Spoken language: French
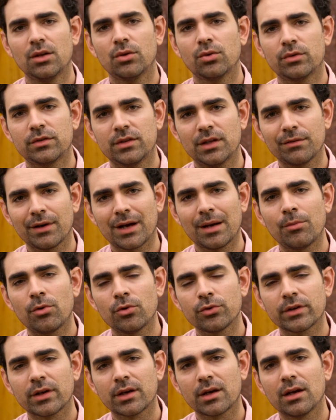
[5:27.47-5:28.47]
Donc c'est
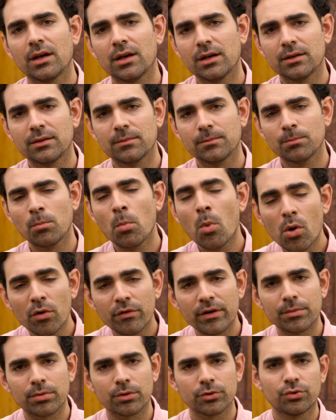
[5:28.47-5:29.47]
vraiment très
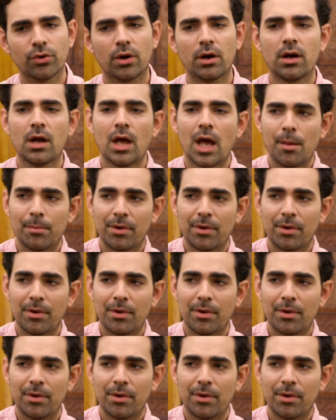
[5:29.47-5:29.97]
mauvais pour toi.